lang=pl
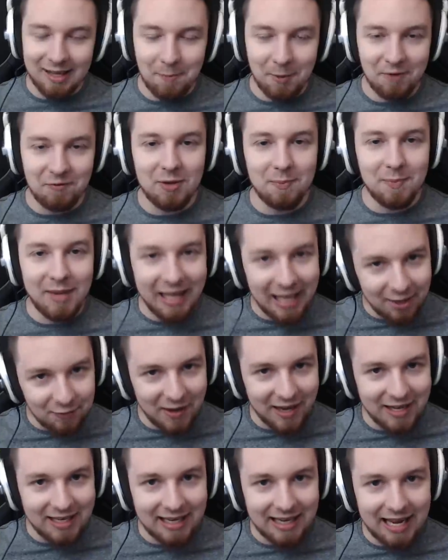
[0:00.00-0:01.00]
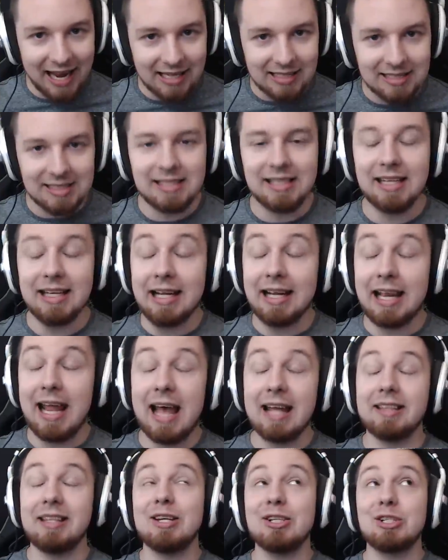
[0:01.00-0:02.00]
naprawdę mega fajnych akcji, gra
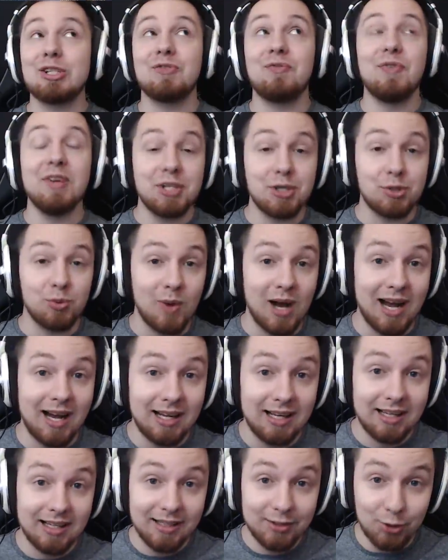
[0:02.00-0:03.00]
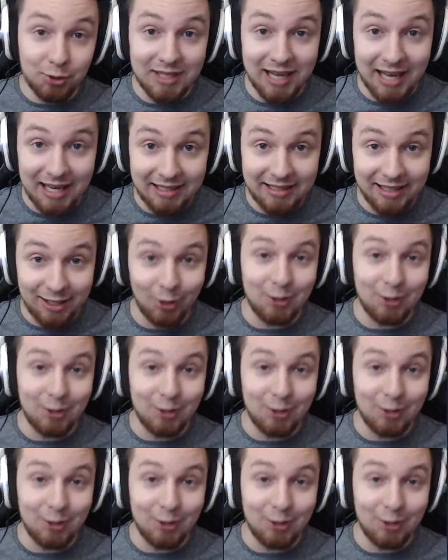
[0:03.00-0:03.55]
też wyszła totalny